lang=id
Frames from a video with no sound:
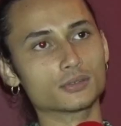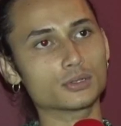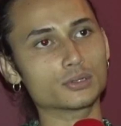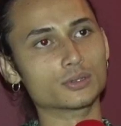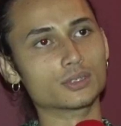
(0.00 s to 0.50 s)

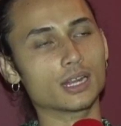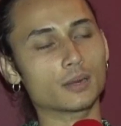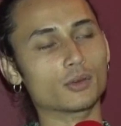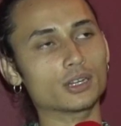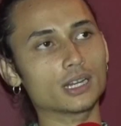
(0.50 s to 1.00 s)
dulu dari
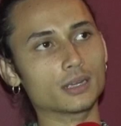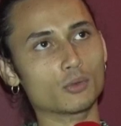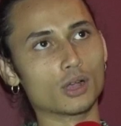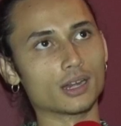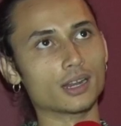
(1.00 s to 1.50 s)
modeling
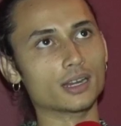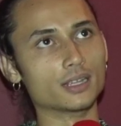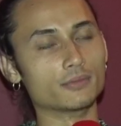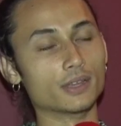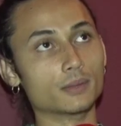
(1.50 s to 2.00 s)
bukan
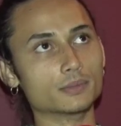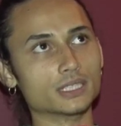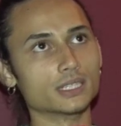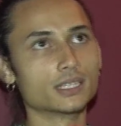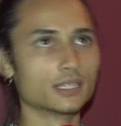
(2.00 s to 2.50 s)
dari film
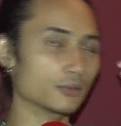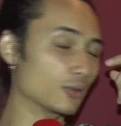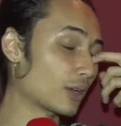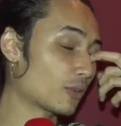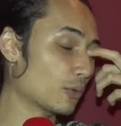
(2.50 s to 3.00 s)
sih dulu
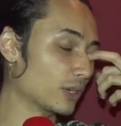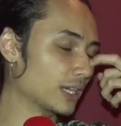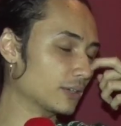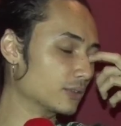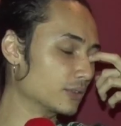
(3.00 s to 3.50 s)
kan gue
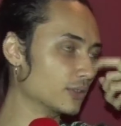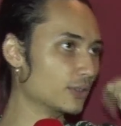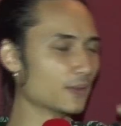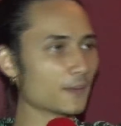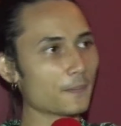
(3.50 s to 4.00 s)
modeling dulu
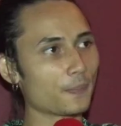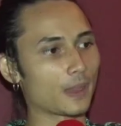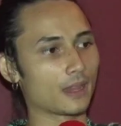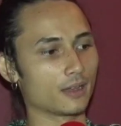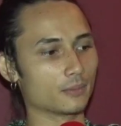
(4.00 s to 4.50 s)

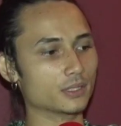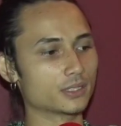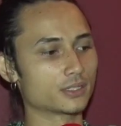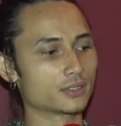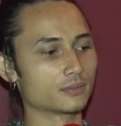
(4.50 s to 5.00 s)

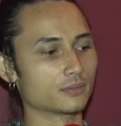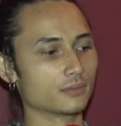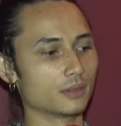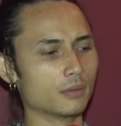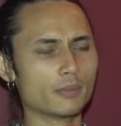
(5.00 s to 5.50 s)
habis
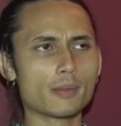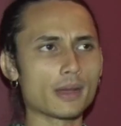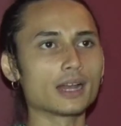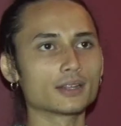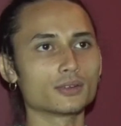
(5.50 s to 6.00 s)
beberapa
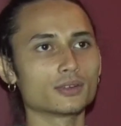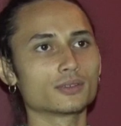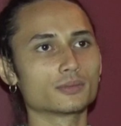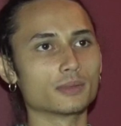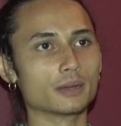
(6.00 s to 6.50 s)
kali kok
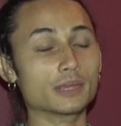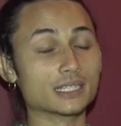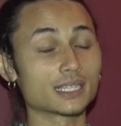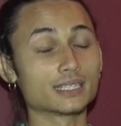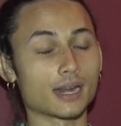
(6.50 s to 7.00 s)
eh,
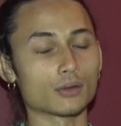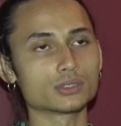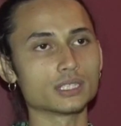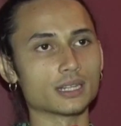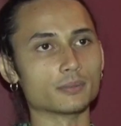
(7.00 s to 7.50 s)
biasa gitar
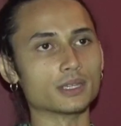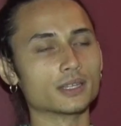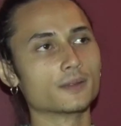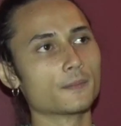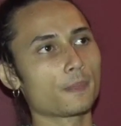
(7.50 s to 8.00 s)
akustik tapi
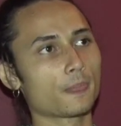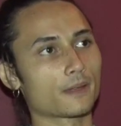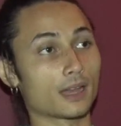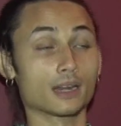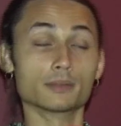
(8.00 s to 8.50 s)

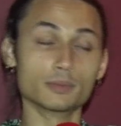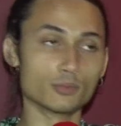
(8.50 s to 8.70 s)
karena lebih